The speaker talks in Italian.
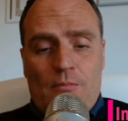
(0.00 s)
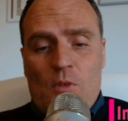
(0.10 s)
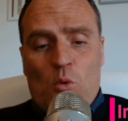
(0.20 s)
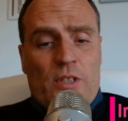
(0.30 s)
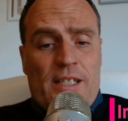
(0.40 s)

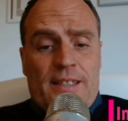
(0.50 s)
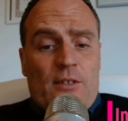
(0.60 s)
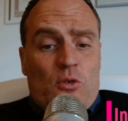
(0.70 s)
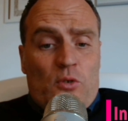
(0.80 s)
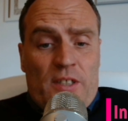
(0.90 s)

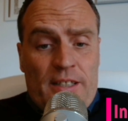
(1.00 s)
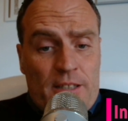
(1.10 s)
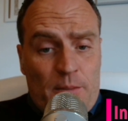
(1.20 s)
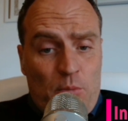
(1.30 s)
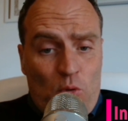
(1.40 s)
utilizzato i
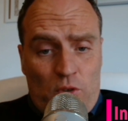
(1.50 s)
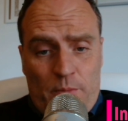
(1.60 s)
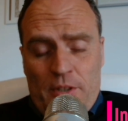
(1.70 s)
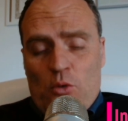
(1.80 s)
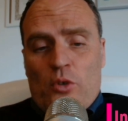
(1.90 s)
cosiddetti bonus
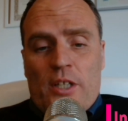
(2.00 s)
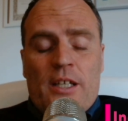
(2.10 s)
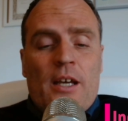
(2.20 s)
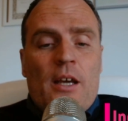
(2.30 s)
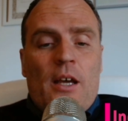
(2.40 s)

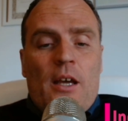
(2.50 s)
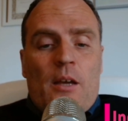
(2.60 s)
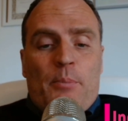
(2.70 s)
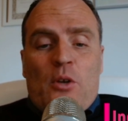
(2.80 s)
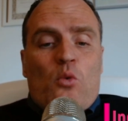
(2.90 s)
minori,
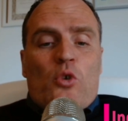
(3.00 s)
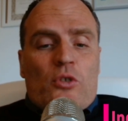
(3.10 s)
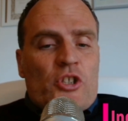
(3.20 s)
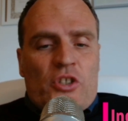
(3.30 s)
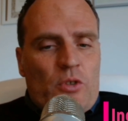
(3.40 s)
per cui ho
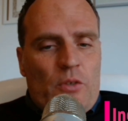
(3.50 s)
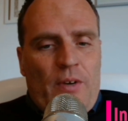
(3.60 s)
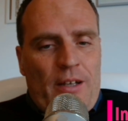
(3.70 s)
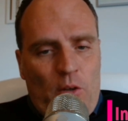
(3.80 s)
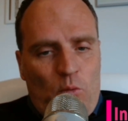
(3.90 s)
deciso di
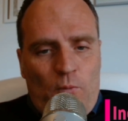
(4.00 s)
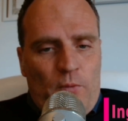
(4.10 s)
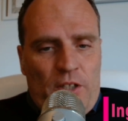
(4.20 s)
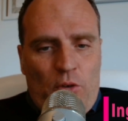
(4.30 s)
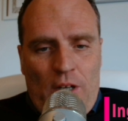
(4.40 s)
farne un
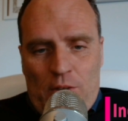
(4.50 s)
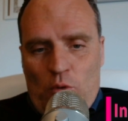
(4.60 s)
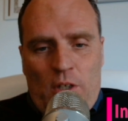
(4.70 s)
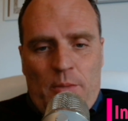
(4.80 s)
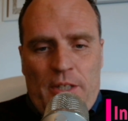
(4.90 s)
video ad
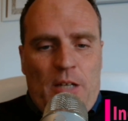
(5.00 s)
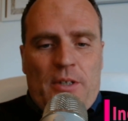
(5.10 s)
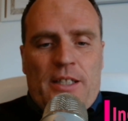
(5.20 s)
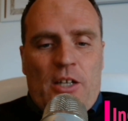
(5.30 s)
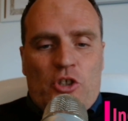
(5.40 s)
hoc. Mi chiamo
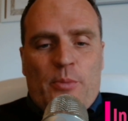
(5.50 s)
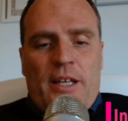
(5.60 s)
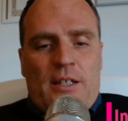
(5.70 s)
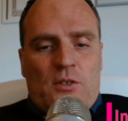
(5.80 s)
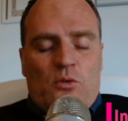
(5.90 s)
Andrea
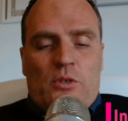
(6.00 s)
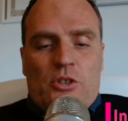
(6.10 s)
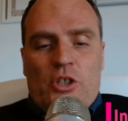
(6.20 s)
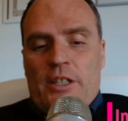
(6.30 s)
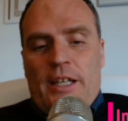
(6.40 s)
Ciprian, sono un
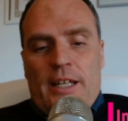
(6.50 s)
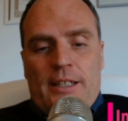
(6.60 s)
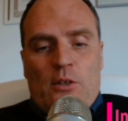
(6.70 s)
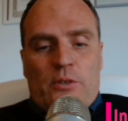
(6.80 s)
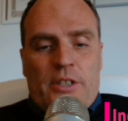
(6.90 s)
ingegnere,
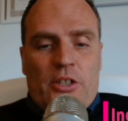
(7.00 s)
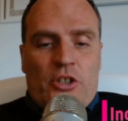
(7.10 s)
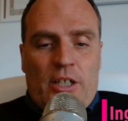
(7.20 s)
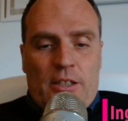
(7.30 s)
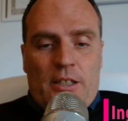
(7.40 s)
da oltre
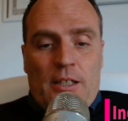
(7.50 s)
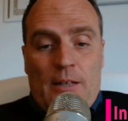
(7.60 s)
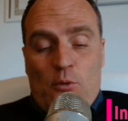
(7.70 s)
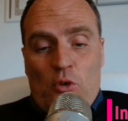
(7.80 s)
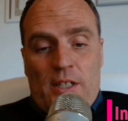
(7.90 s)
10 anni
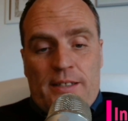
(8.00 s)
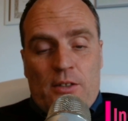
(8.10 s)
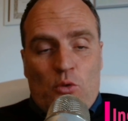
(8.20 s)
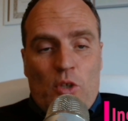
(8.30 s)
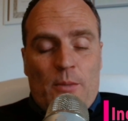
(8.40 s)
lavoro nel
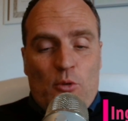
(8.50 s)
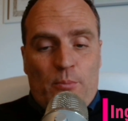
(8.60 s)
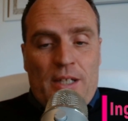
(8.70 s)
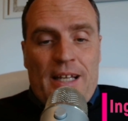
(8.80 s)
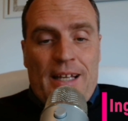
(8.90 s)
settore
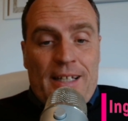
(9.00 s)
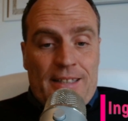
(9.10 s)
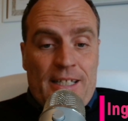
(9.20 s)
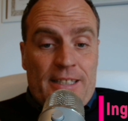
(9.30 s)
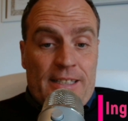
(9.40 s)
immobiliare e
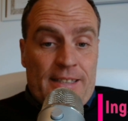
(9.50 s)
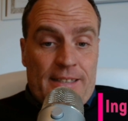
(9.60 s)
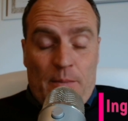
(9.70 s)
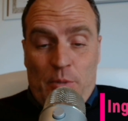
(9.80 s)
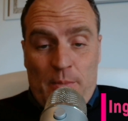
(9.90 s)

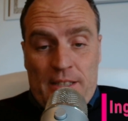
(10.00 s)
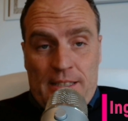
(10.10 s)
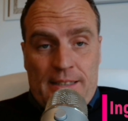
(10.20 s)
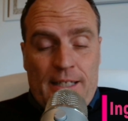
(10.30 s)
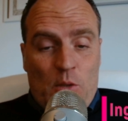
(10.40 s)
dell'edilizia. Prima di
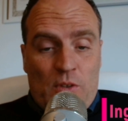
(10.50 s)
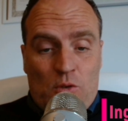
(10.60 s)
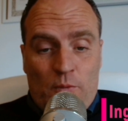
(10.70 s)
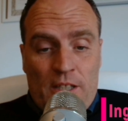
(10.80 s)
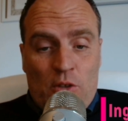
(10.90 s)
iniziare
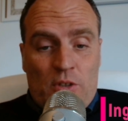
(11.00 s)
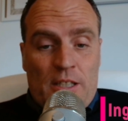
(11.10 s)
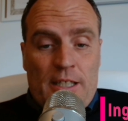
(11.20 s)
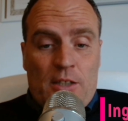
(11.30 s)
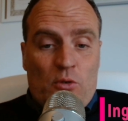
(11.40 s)
questo video ti
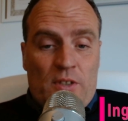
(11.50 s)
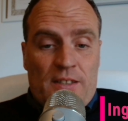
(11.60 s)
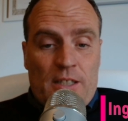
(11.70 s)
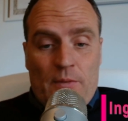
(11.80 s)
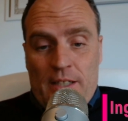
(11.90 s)
chiedo di
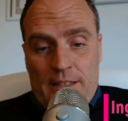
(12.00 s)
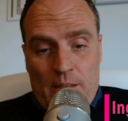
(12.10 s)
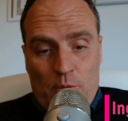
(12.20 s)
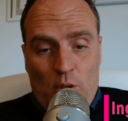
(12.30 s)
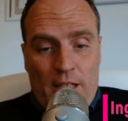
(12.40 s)
iscriverti
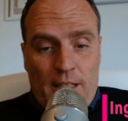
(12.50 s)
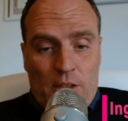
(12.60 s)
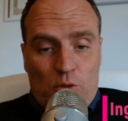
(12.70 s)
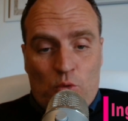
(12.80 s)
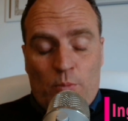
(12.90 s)
al mio canale
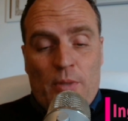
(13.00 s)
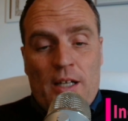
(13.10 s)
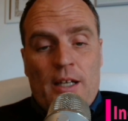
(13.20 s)
YouTube,